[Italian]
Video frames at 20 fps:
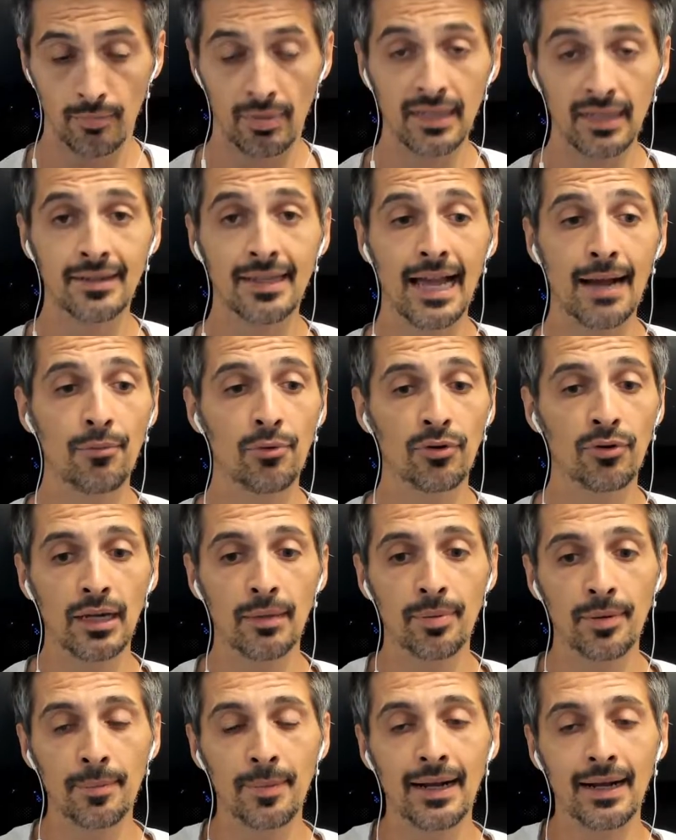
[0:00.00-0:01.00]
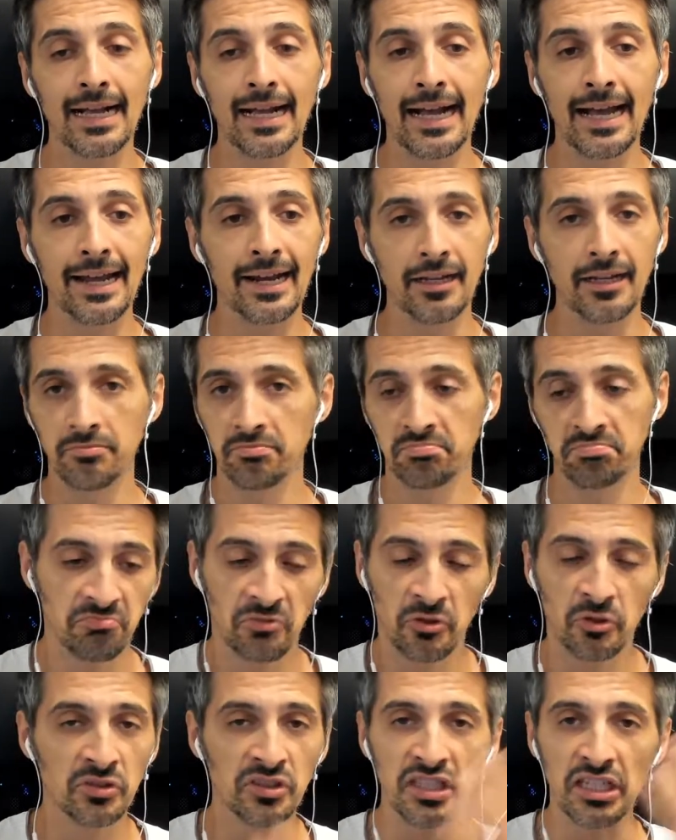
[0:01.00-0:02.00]
Partiamo con la prima gara,
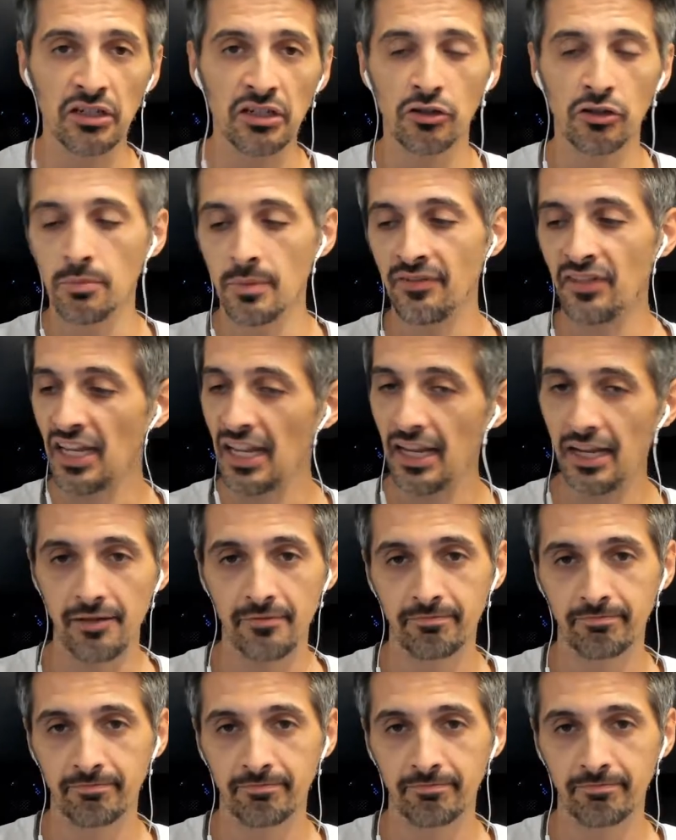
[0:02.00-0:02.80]
così come viene.